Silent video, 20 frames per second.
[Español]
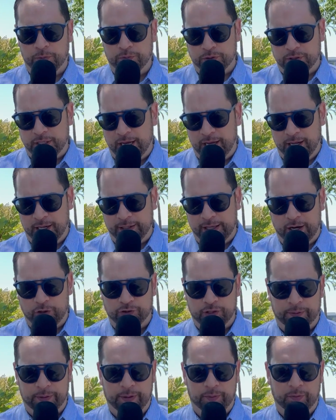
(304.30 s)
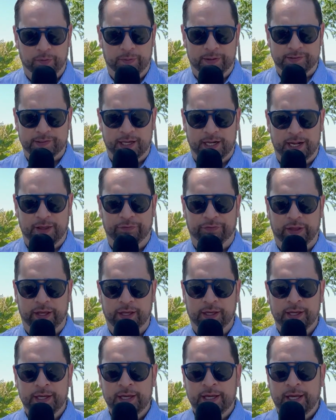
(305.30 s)
pues ya, ya lo sabremos más adelante,
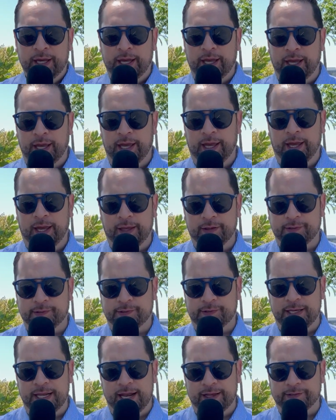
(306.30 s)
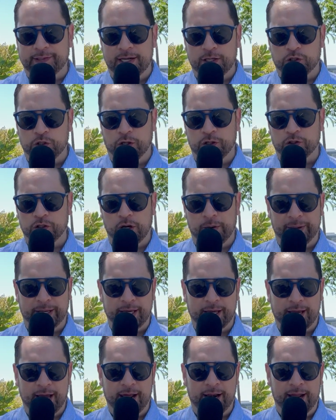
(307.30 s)
eh, si la selección nacional
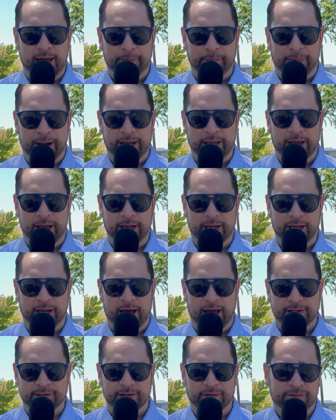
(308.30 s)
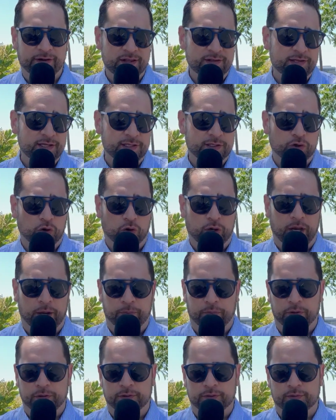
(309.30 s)
mexicana vaya a ir a San Francisco, que
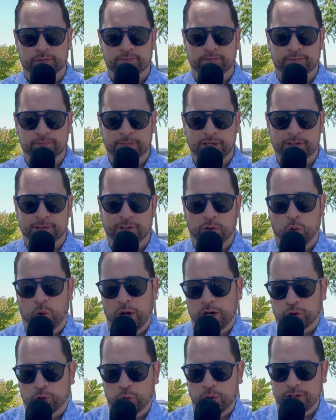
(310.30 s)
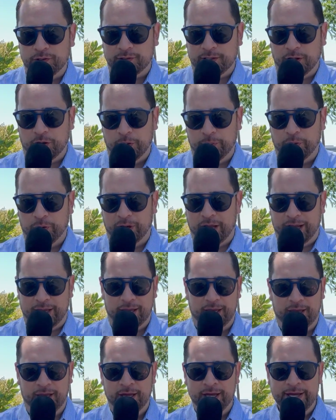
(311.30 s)
pues ese lugar turístico, porque
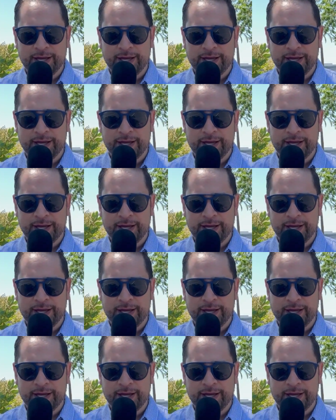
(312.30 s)
aquí